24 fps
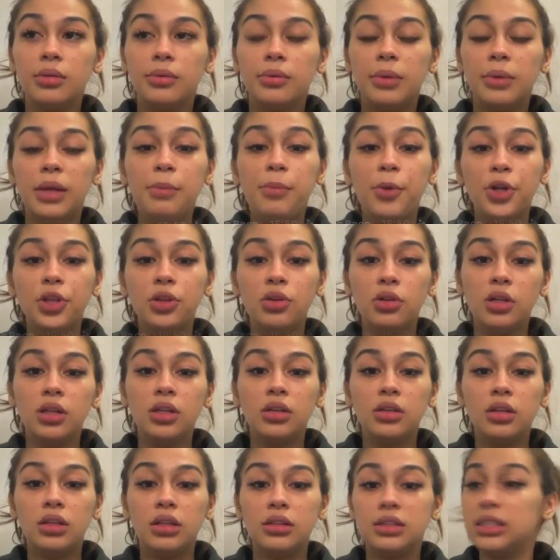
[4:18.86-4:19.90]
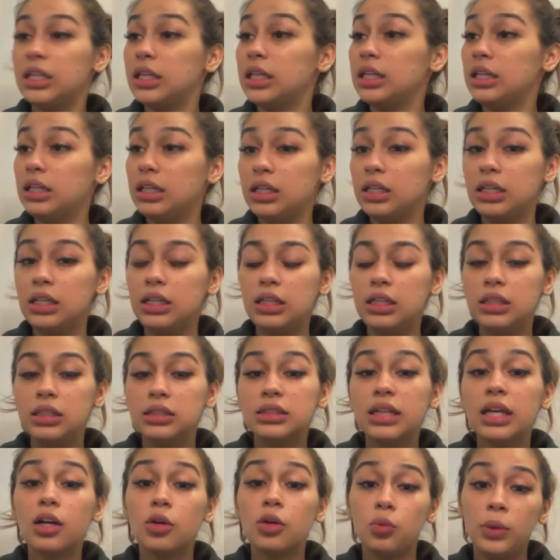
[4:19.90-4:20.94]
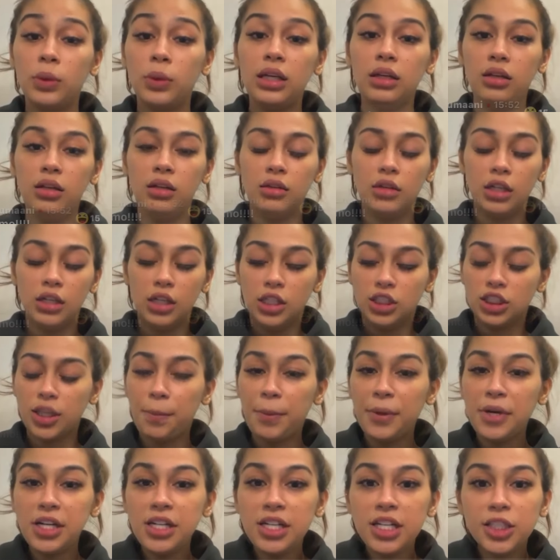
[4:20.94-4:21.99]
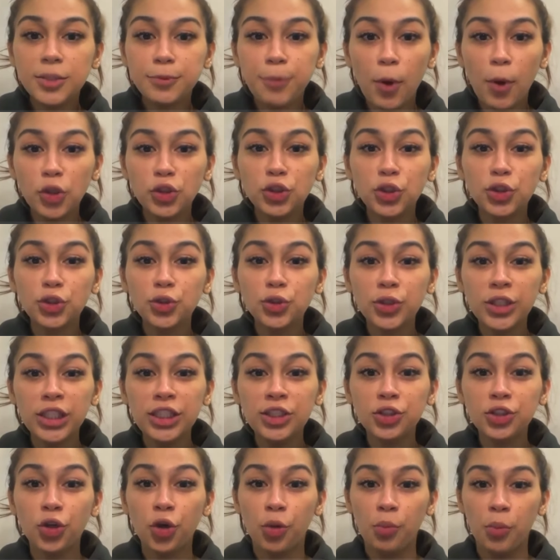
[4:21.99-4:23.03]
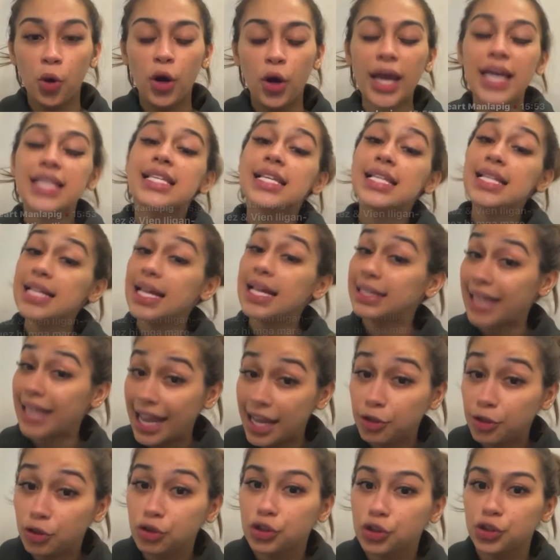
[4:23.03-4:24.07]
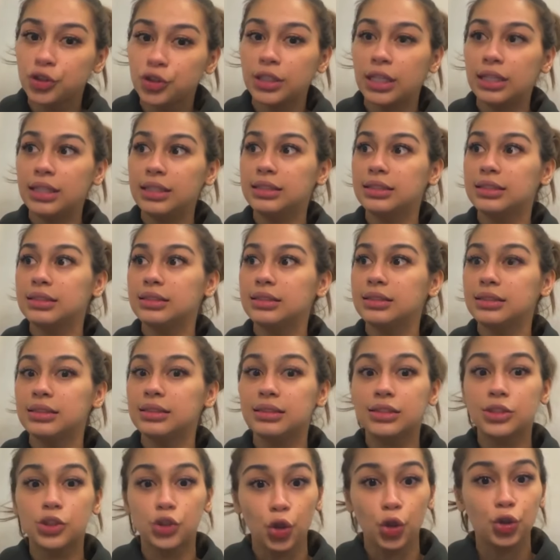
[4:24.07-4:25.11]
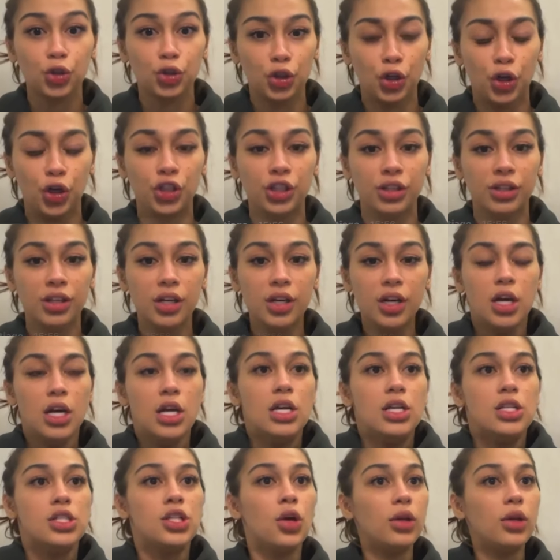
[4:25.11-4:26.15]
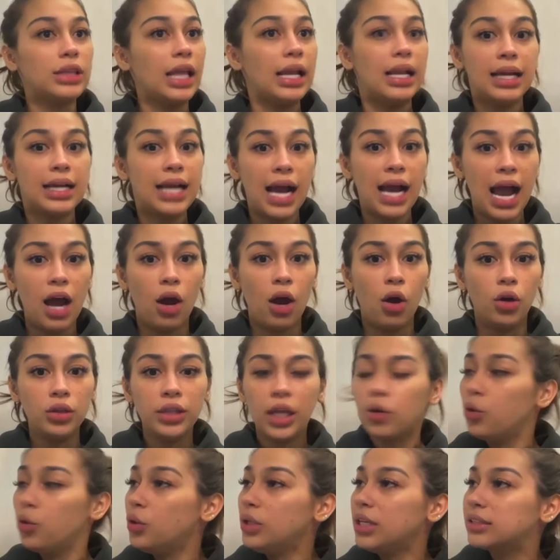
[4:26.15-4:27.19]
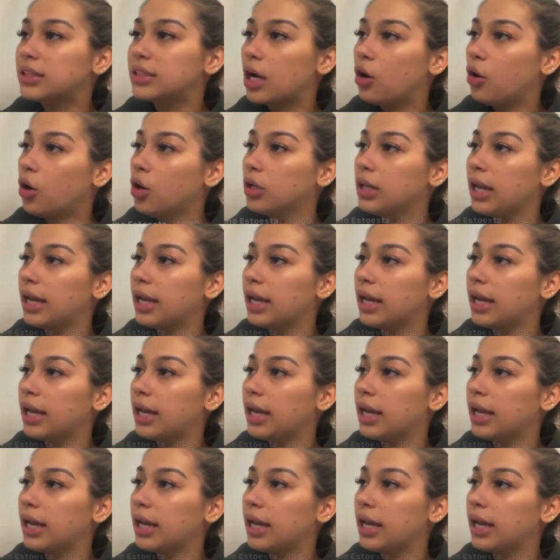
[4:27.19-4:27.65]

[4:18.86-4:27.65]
Wilbert Tolin, si Sir Will. Siya pala nag-sponsor ng intro mo. Eh sila Titus yung nag-shoot nun. So talagang ako, nagulat ako.